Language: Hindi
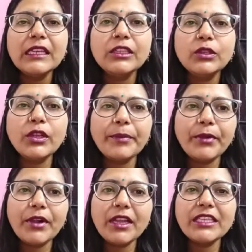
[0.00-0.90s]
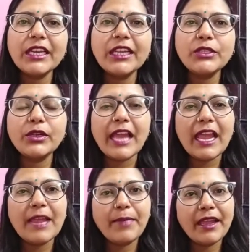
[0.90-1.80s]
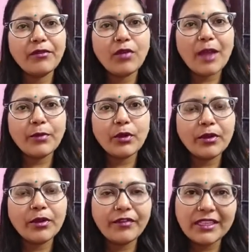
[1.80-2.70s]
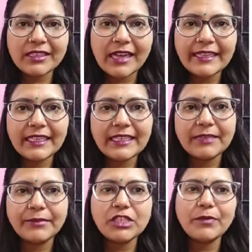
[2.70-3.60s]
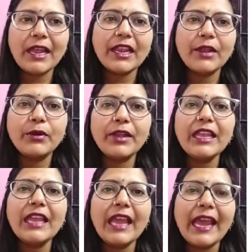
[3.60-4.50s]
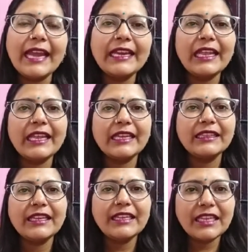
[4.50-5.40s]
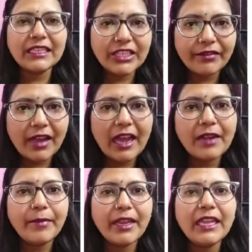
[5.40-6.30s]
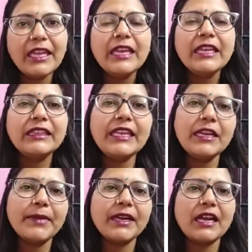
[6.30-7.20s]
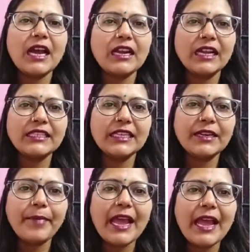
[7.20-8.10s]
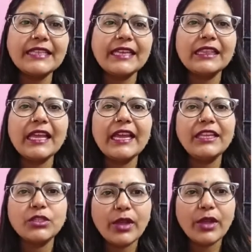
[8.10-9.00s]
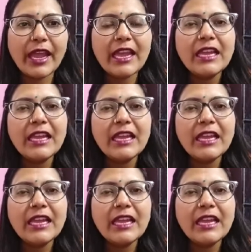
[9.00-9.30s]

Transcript: तो रिप्रोडक्शन के जो टाइप है वो आपको फर्स्ट स्लाइड से ही समझ में आ गए होंगे कि एल्गी के अंदर या शैवाल में तीन प्रकार का जनन पाया जाता है जो है